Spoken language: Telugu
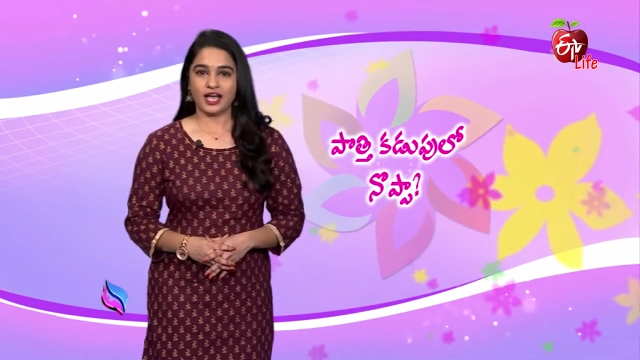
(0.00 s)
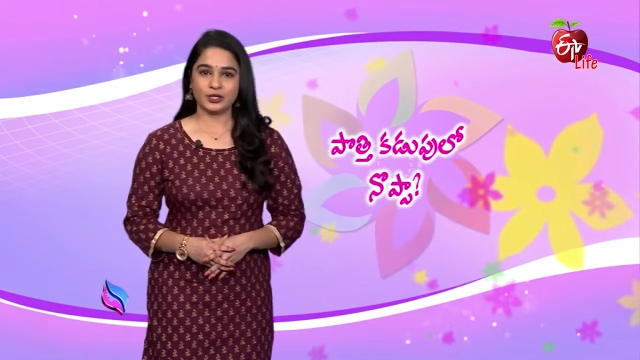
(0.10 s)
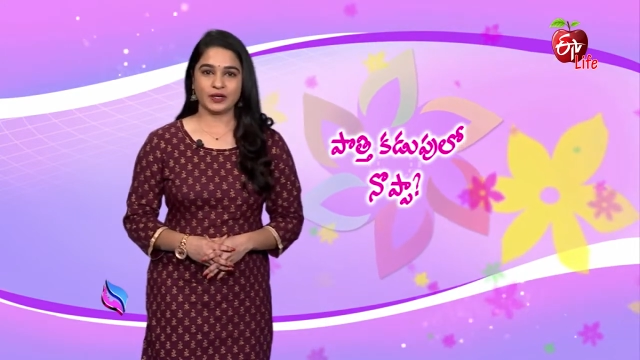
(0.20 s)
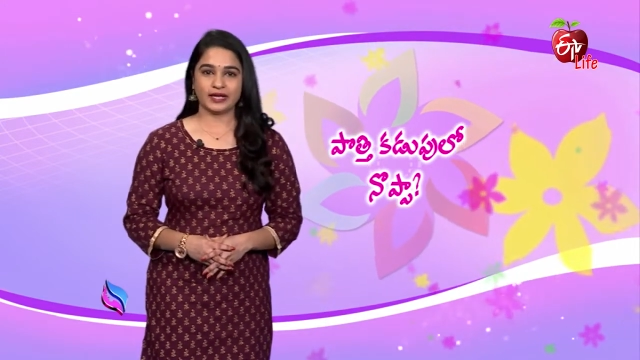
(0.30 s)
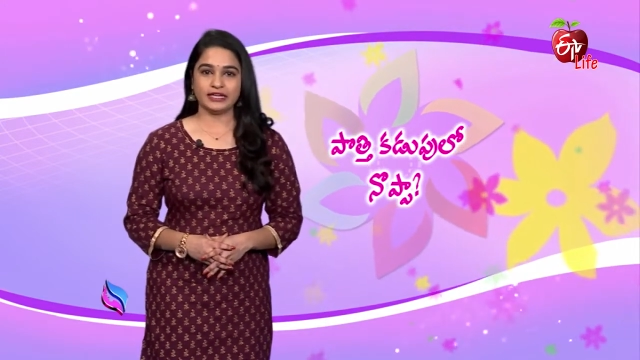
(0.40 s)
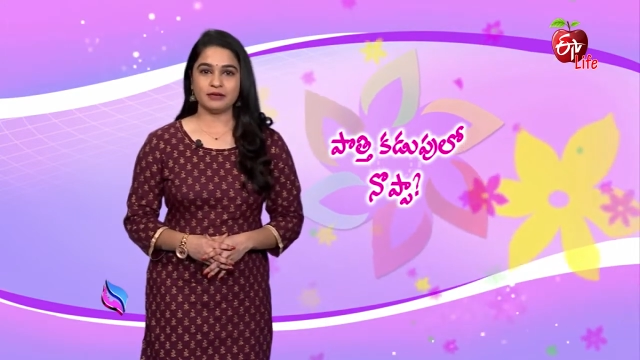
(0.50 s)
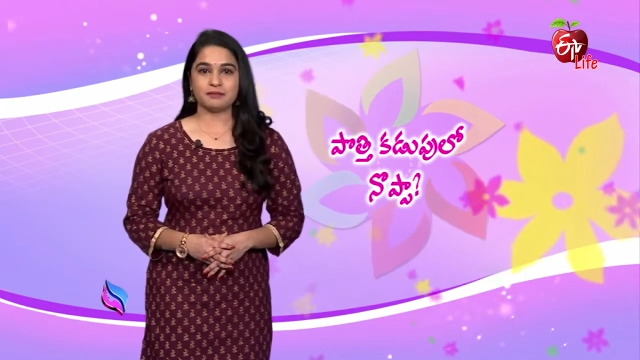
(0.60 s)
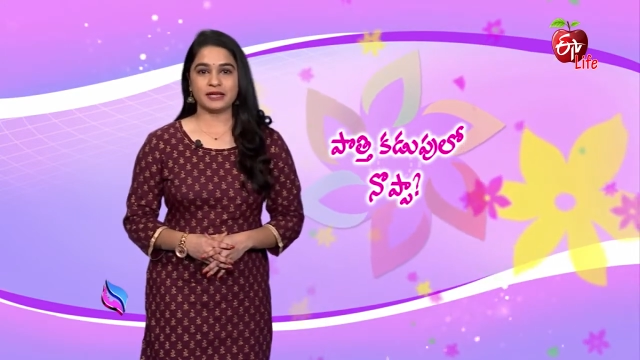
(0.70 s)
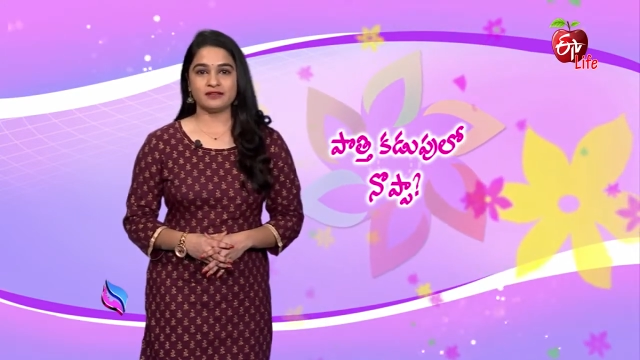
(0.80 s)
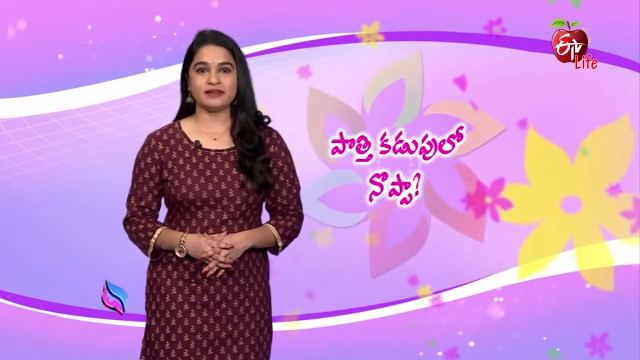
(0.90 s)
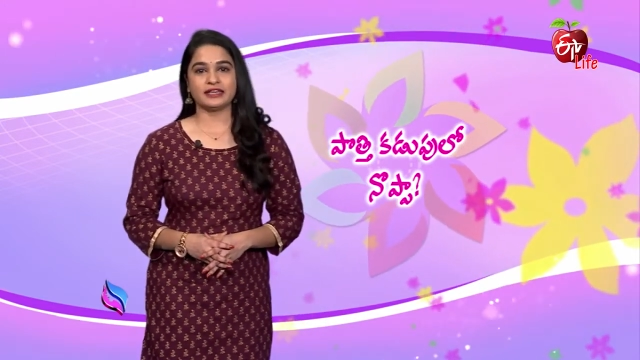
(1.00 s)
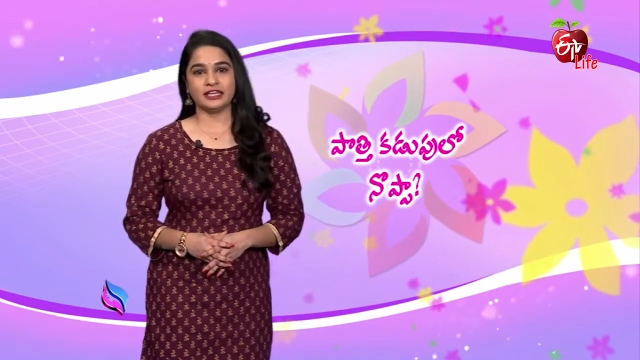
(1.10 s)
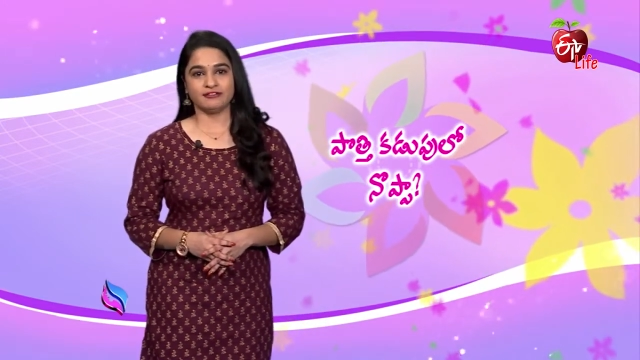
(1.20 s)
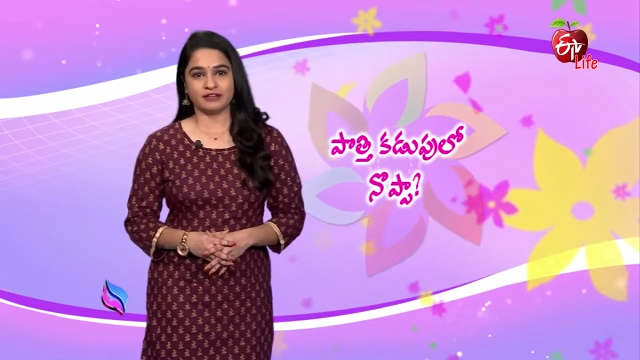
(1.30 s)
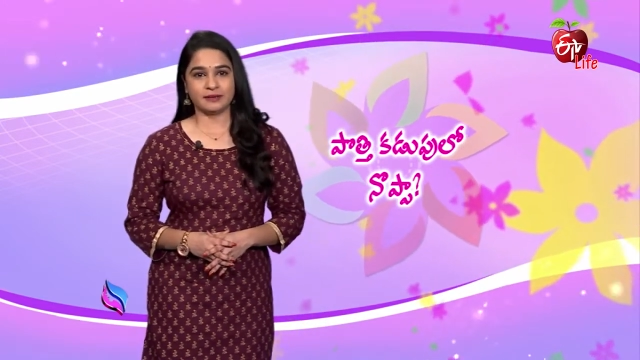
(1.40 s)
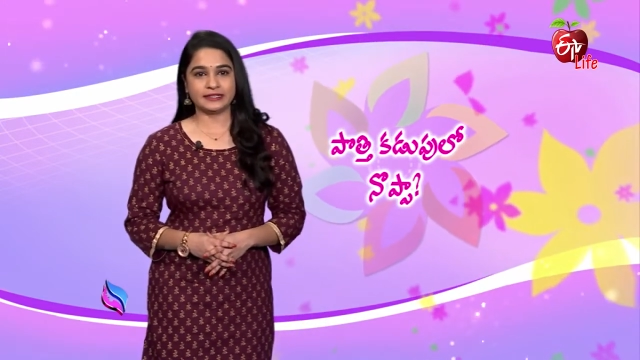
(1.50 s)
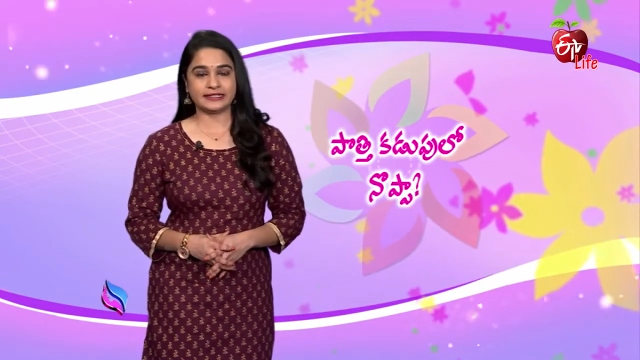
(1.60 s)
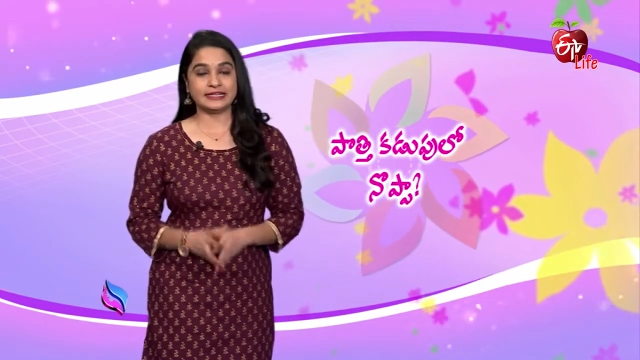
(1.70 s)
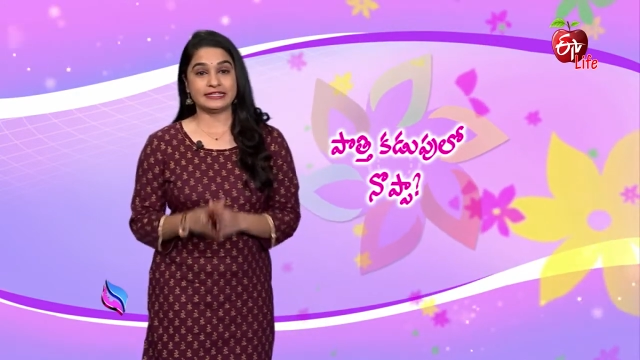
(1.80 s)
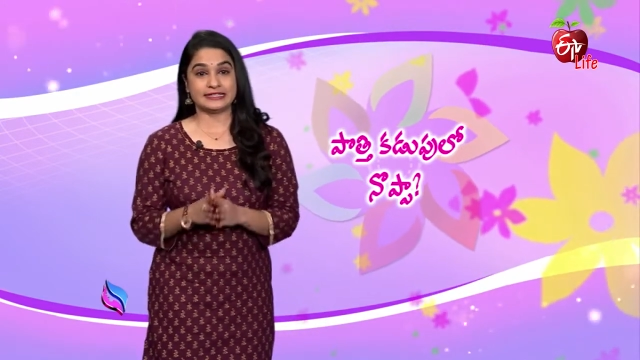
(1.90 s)
అందుకని పెల్విక్
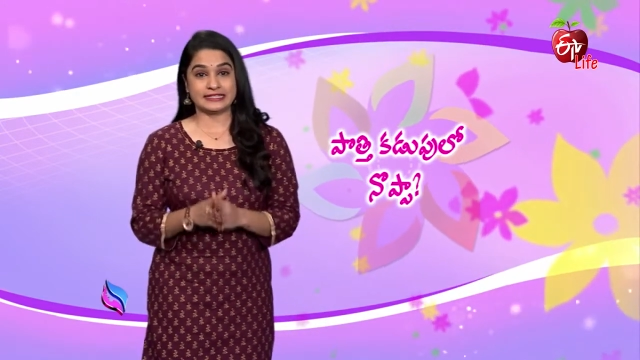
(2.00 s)
ఇన్ఫ్లమేటరీ